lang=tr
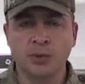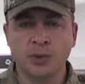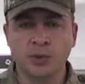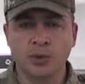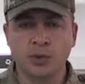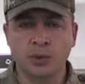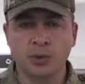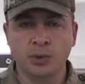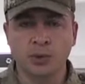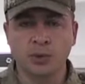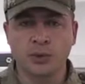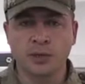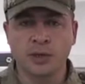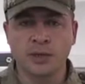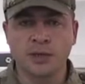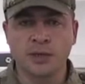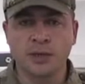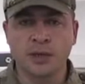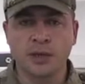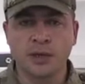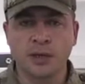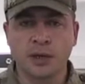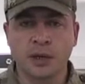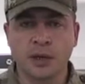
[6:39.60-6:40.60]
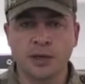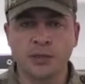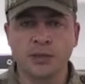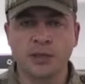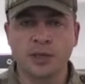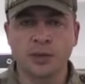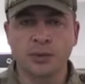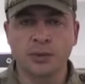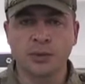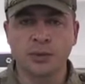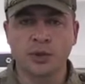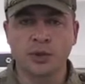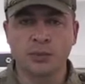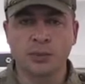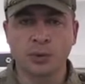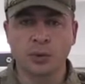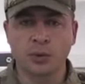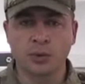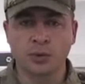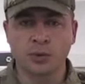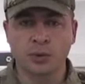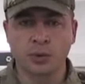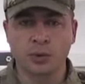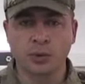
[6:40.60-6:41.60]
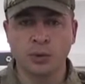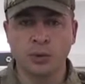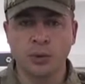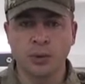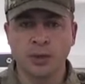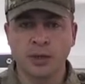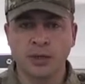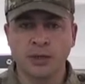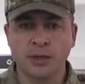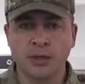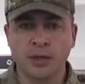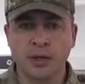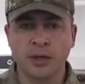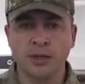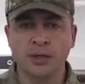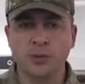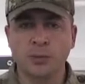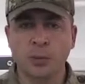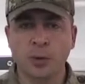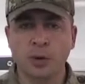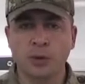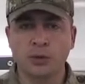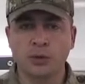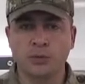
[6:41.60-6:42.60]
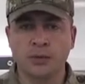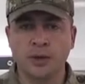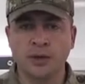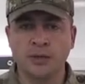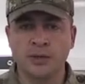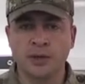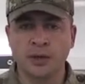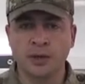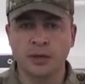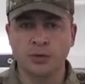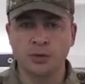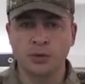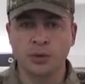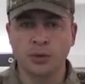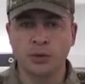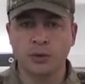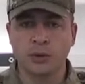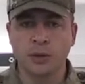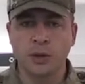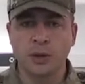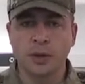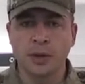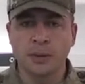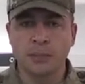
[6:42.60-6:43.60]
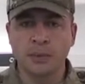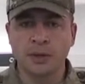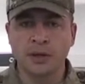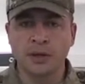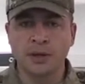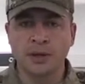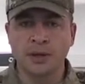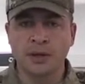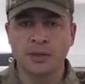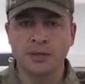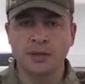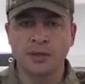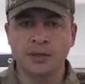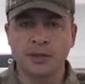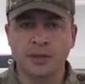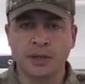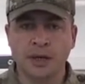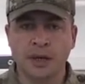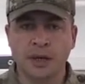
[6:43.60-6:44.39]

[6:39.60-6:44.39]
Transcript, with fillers: başı ünitesi, hasta başı monitörü, transport ventilatör, birer adet